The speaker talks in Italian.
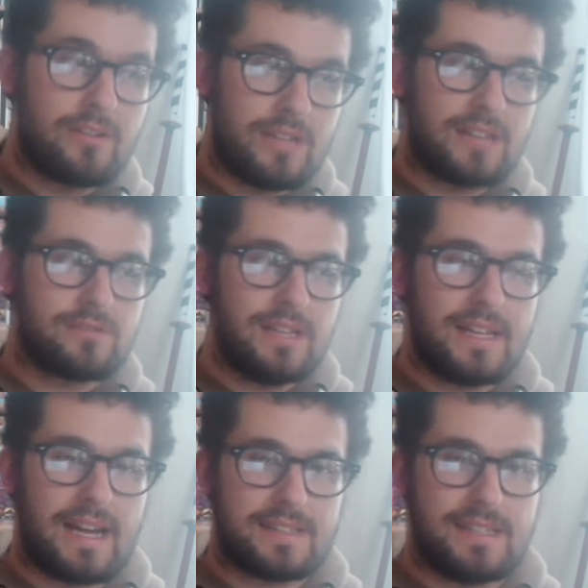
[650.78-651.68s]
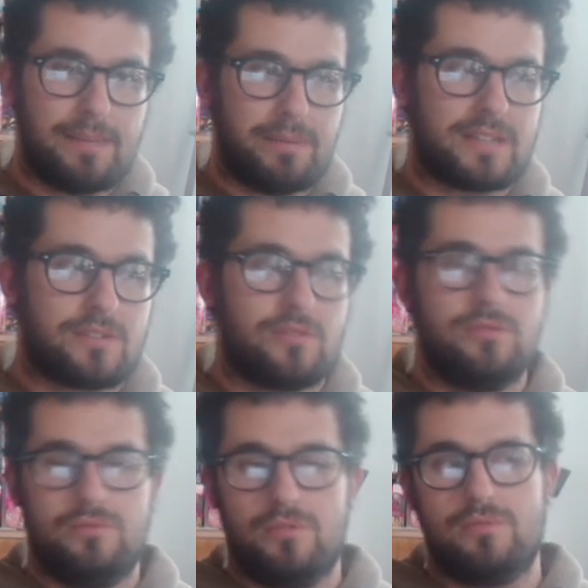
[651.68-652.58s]
dato delle carte che partono
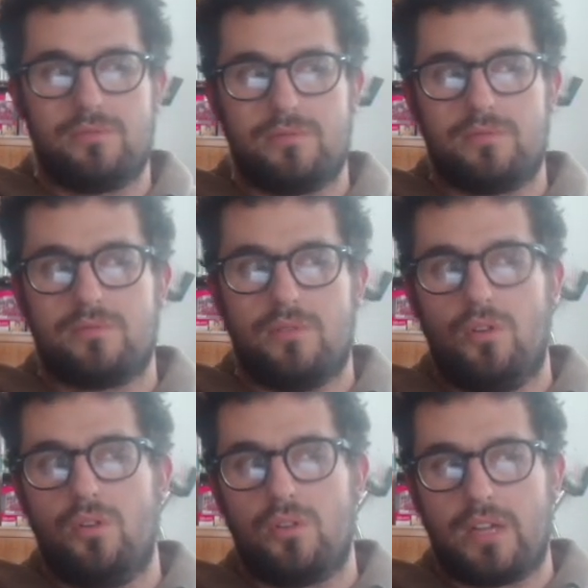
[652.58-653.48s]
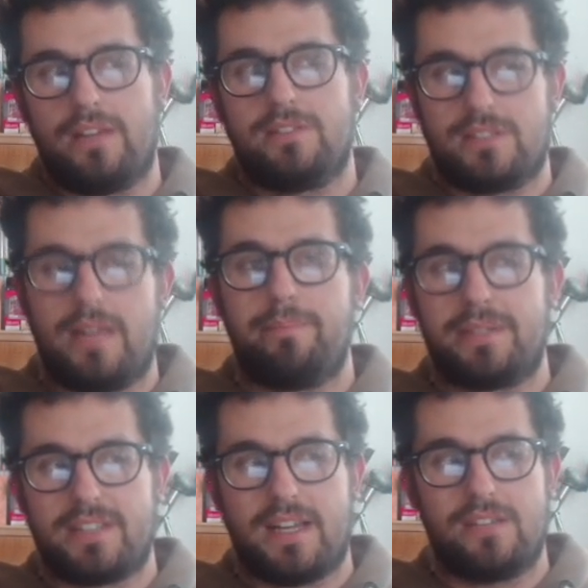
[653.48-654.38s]
non o che sempre
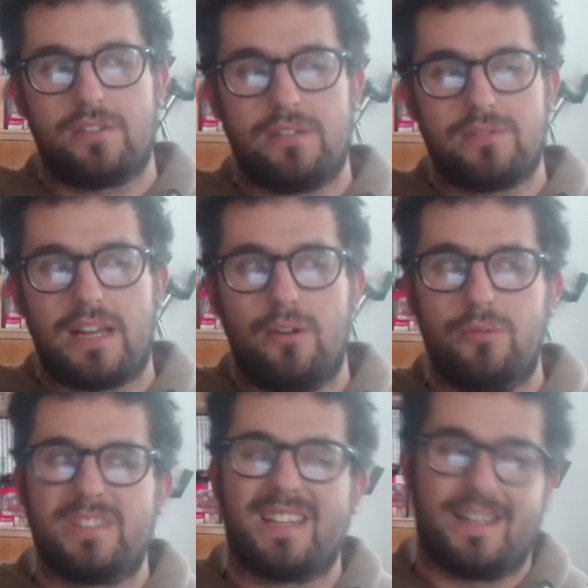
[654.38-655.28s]
cercando grado 3 o cercando